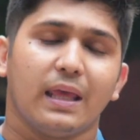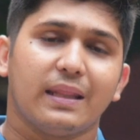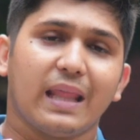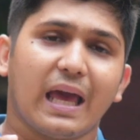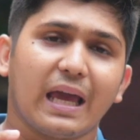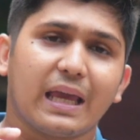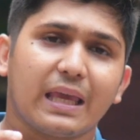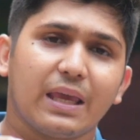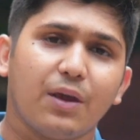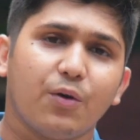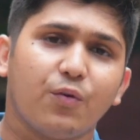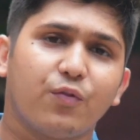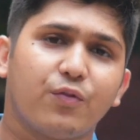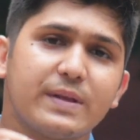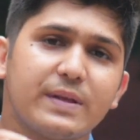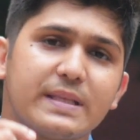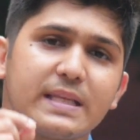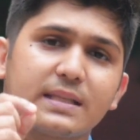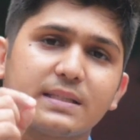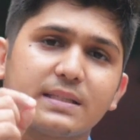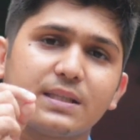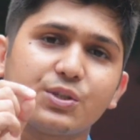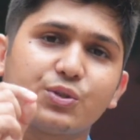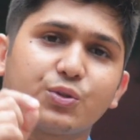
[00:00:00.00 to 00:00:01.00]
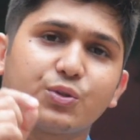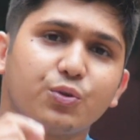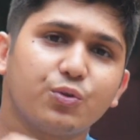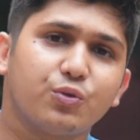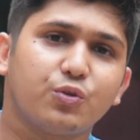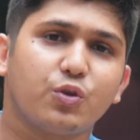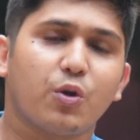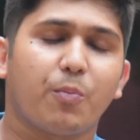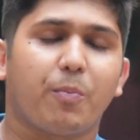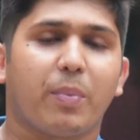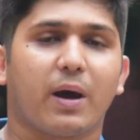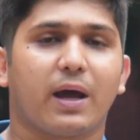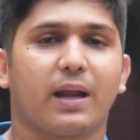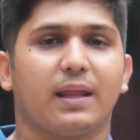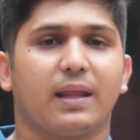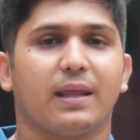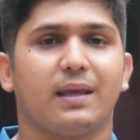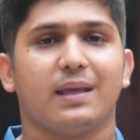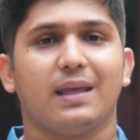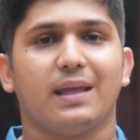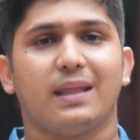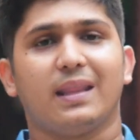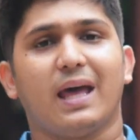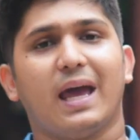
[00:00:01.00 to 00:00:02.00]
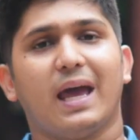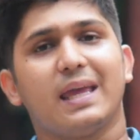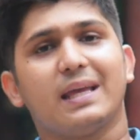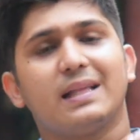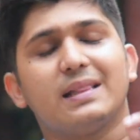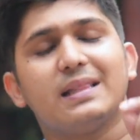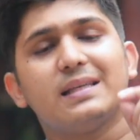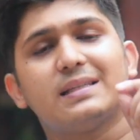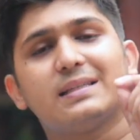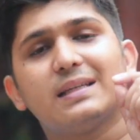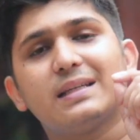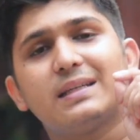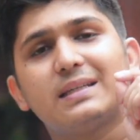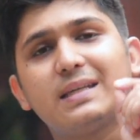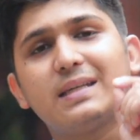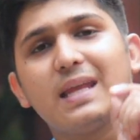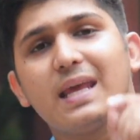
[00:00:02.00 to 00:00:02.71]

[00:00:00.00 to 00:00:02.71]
না কেউ ফিজিক্সের সূত্র পারে না ইংলিশে